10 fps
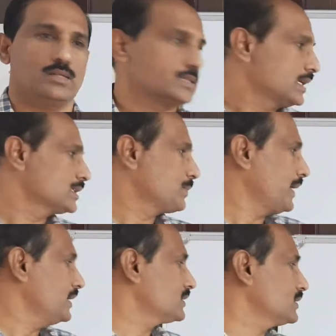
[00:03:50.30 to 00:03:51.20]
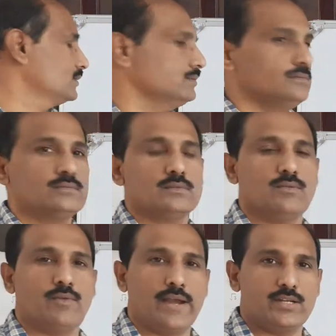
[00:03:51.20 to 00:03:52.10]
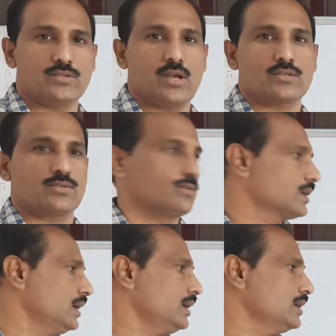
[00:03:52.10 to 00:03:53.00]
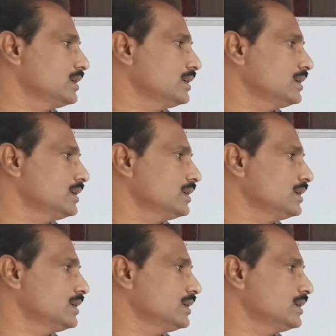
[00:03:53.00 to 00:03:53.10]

సిక్స్ పెయిర్స్ వైట్ సాక్స్లు ఉన్నాయి